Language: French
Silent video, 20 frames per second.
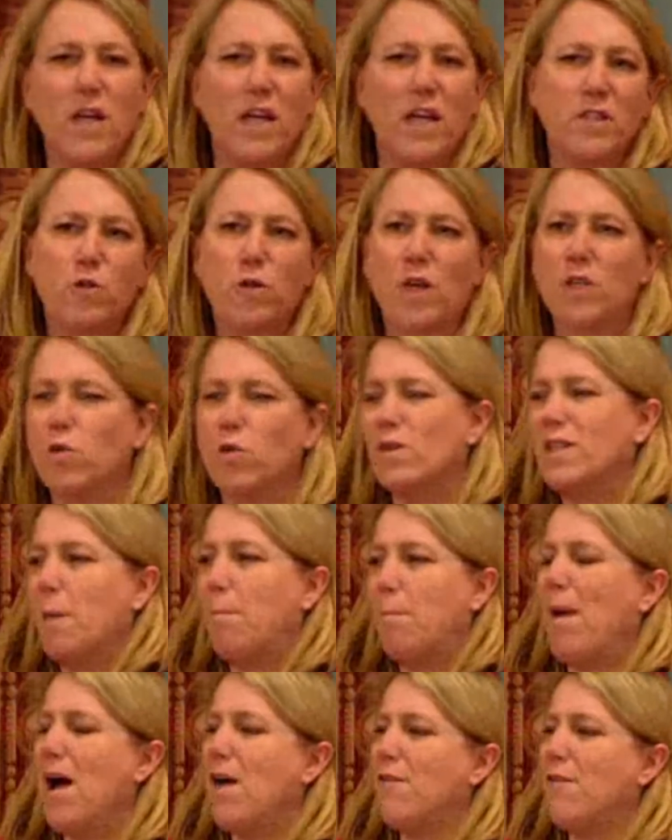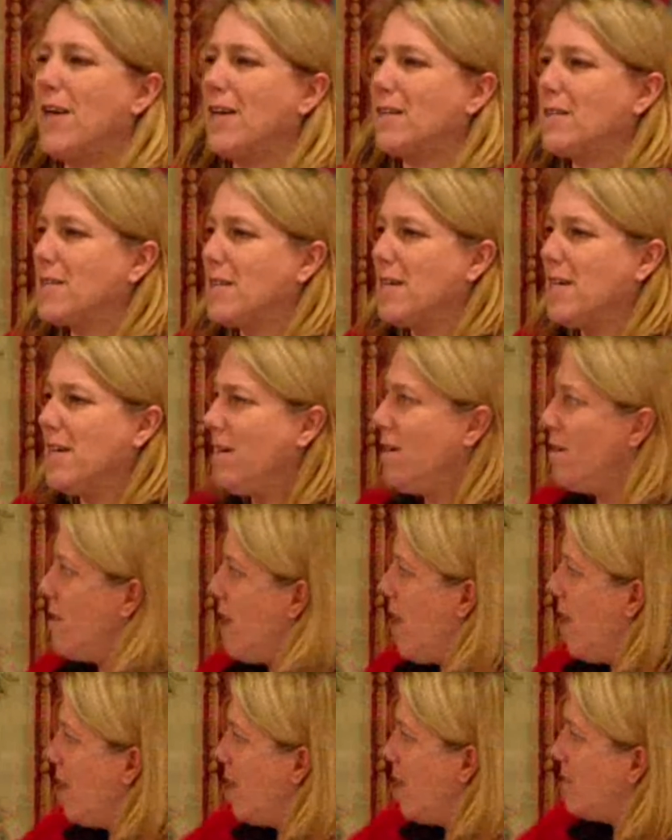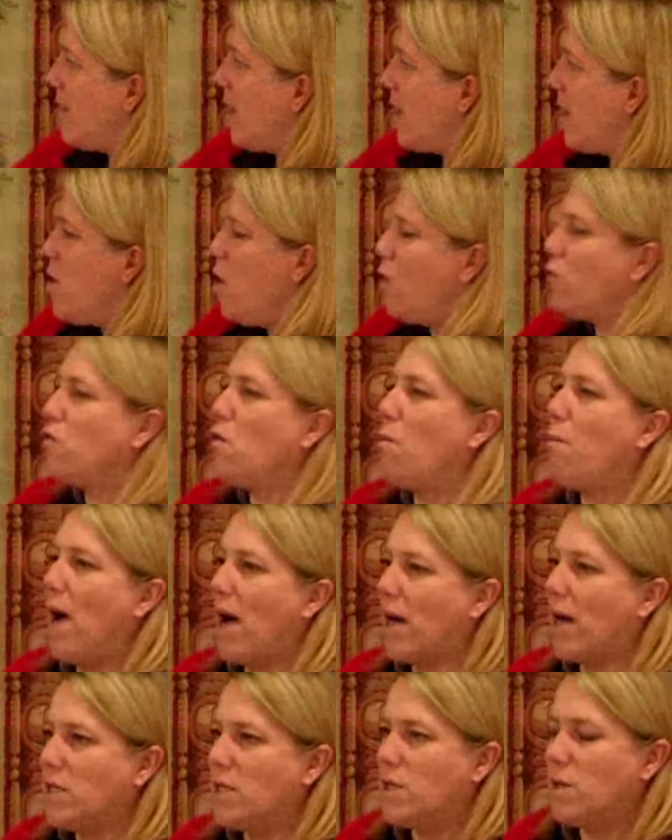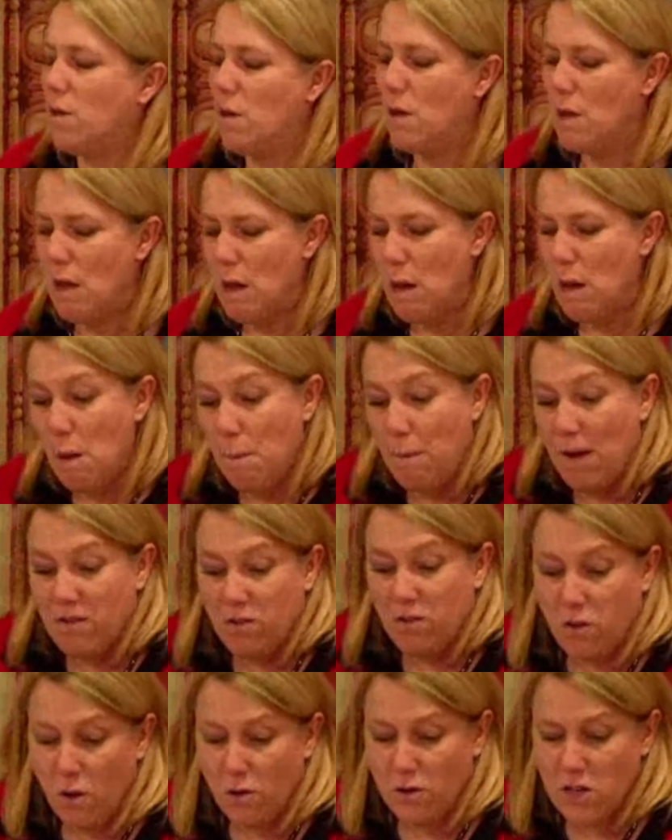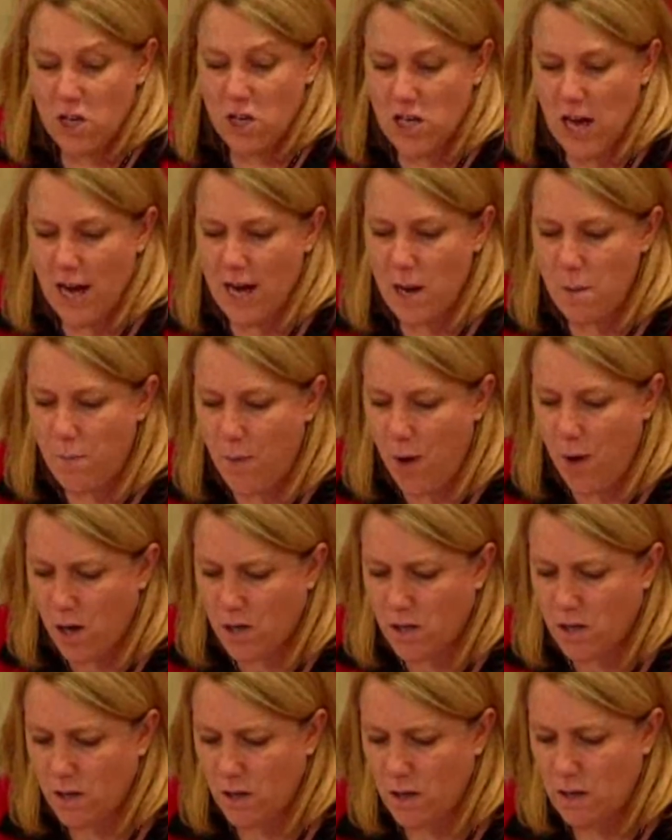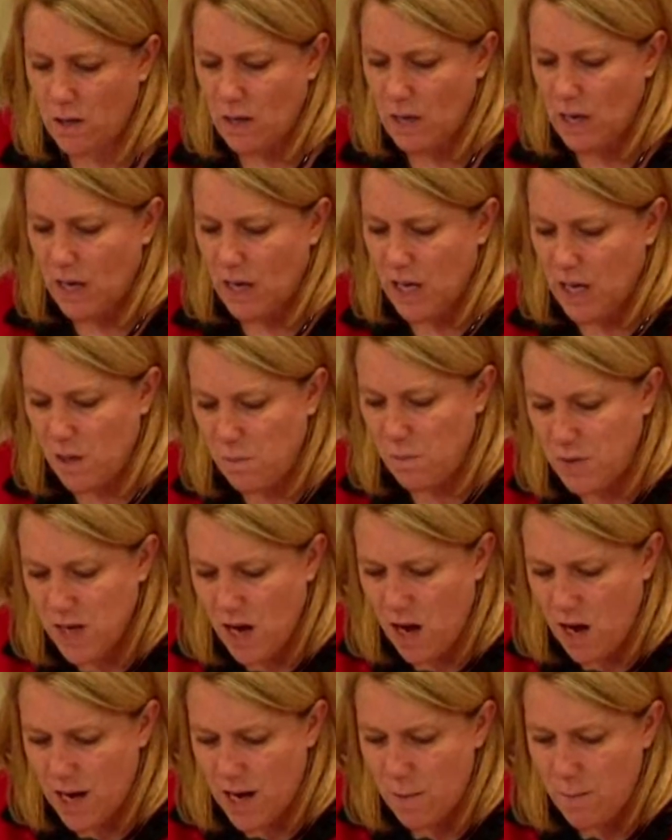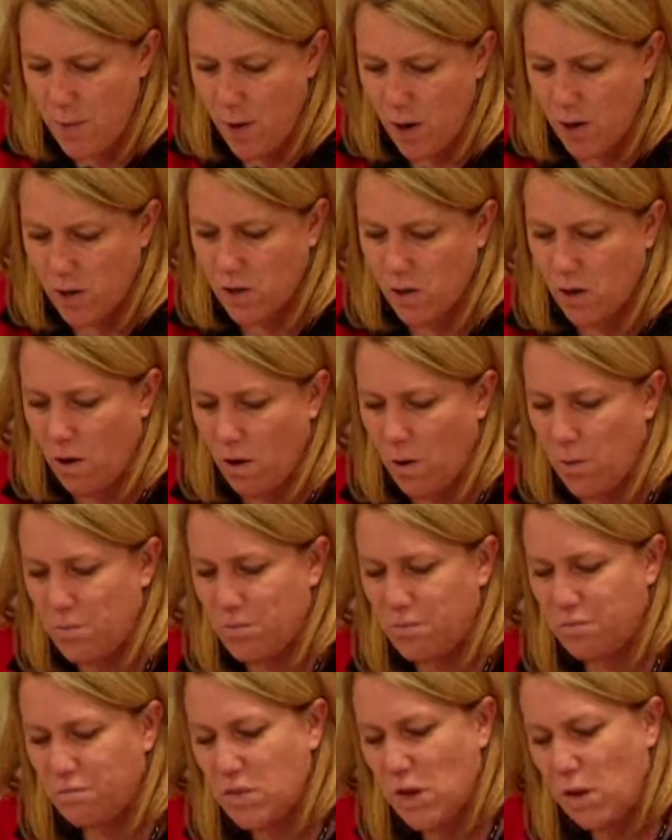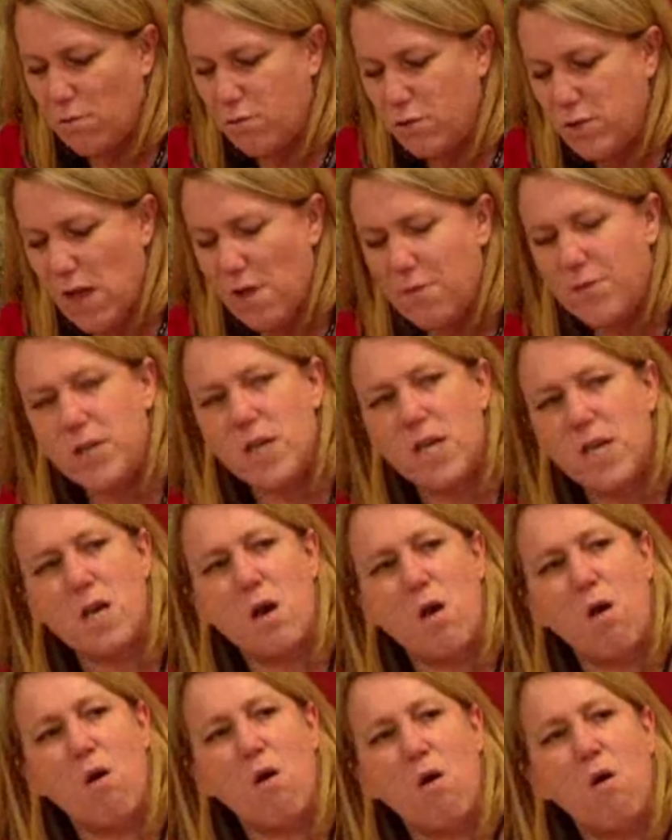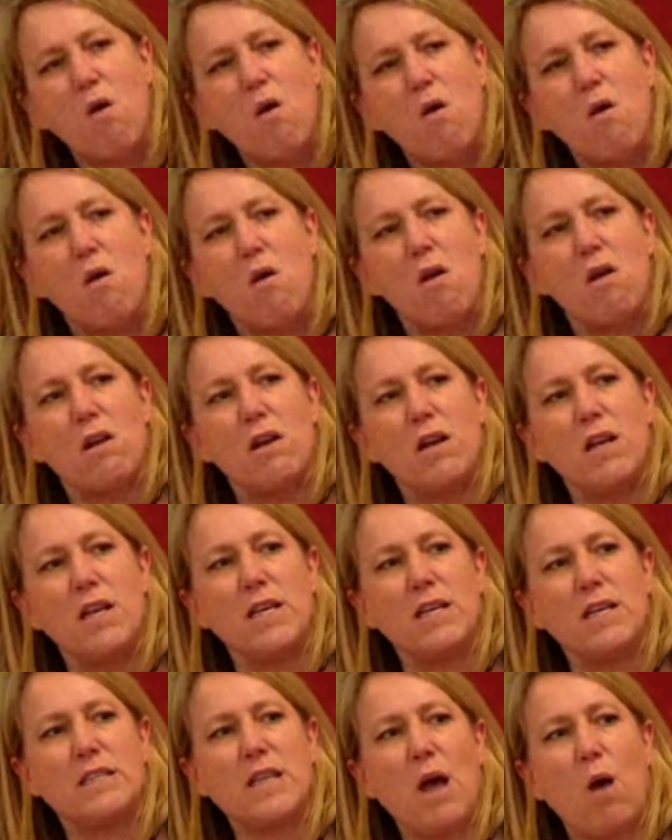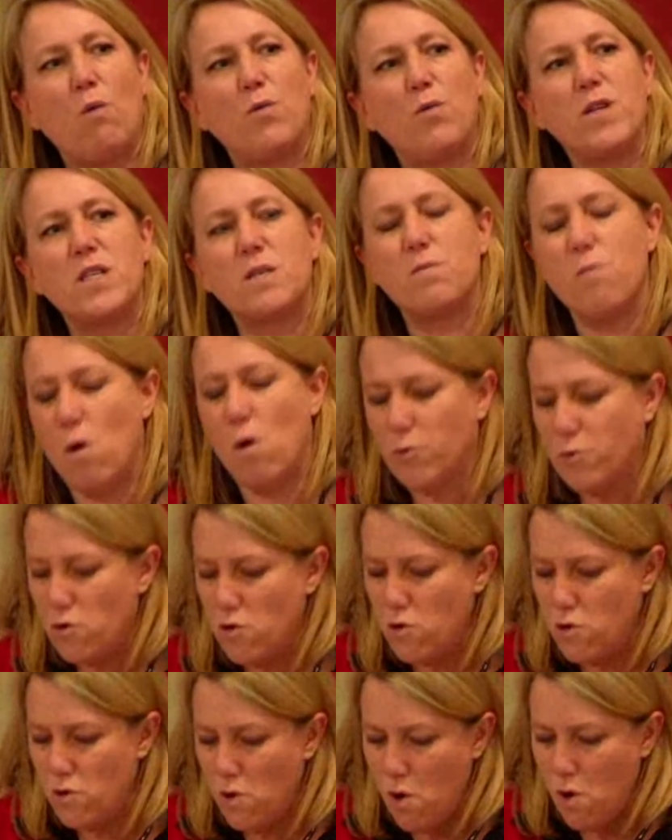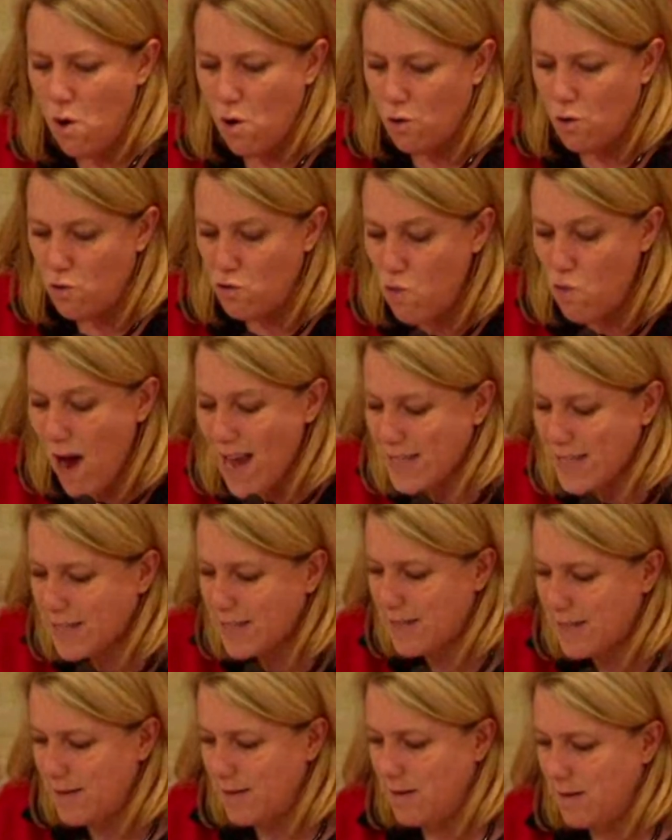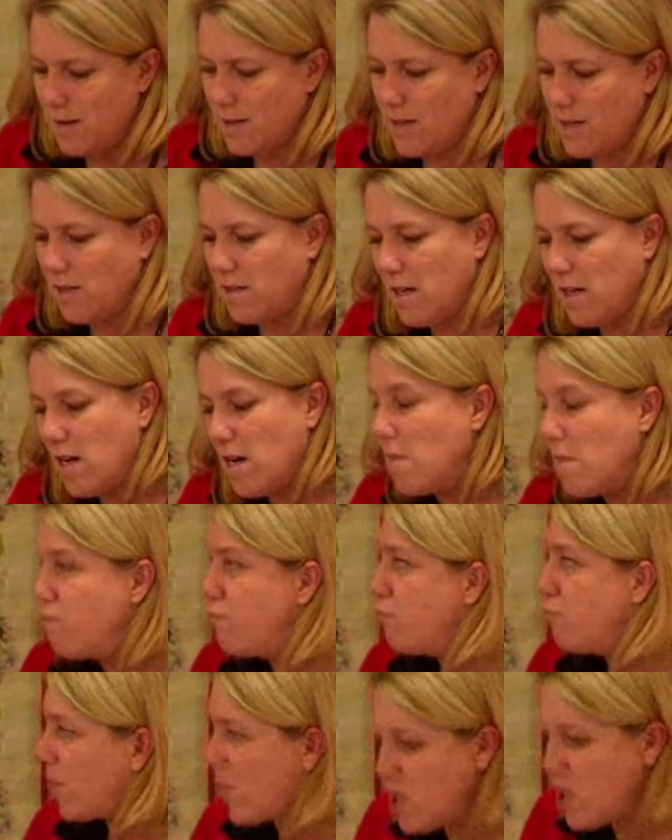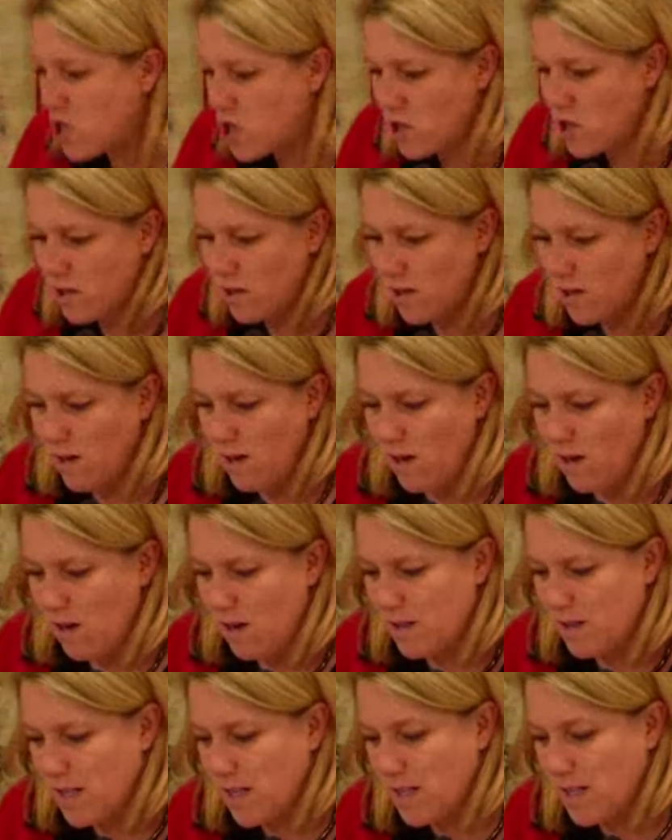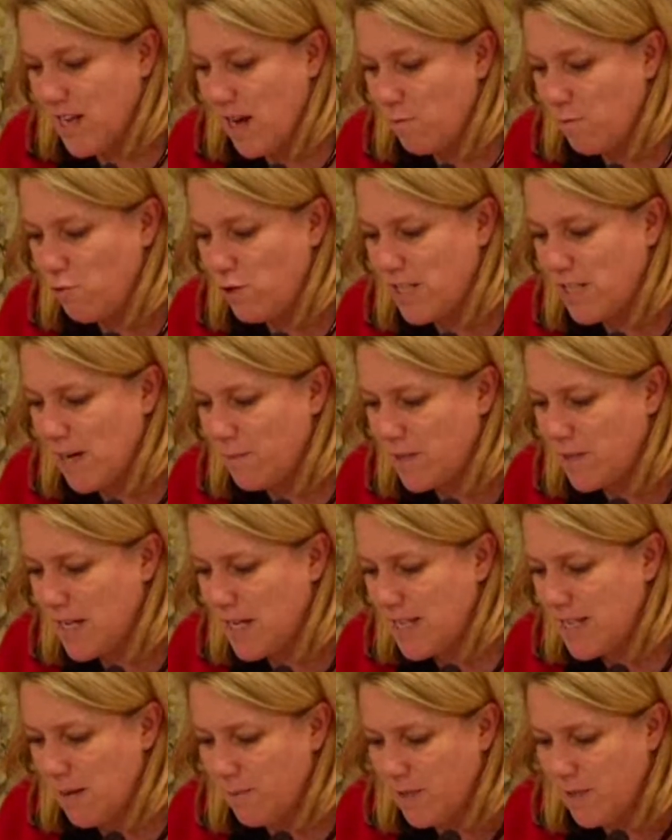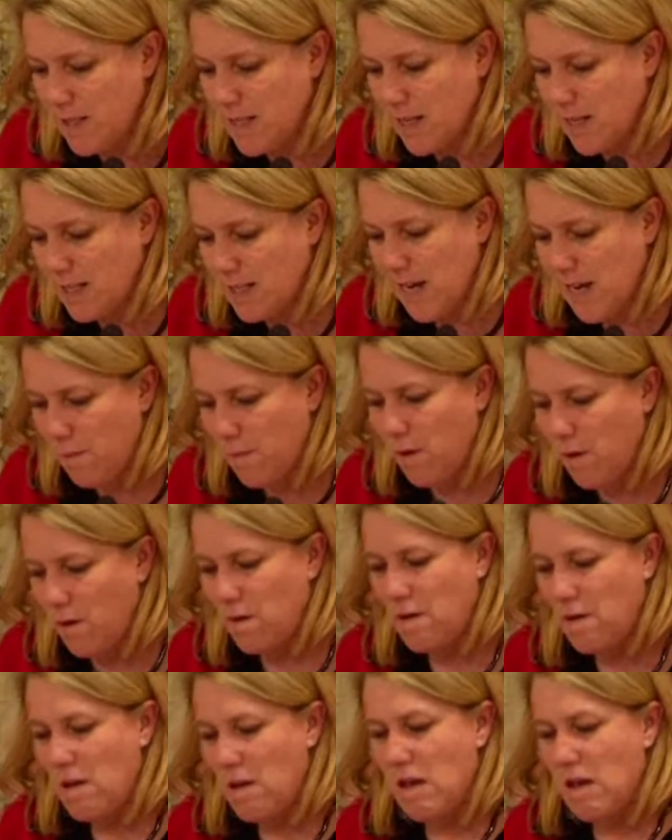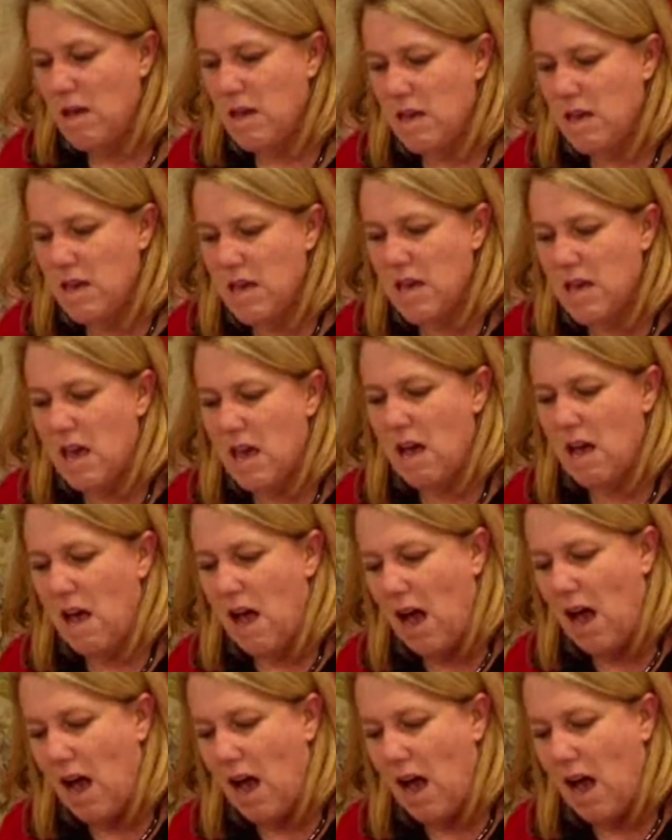il y a une situation qui n'est pas inversée à l'intérieur de Paris. Parce que déjà à l'époque, eh bien, à l'époque, vous aviez les arrondissements de l'Ouest, qui étaient les plus riches septième huitième seizième dix septième et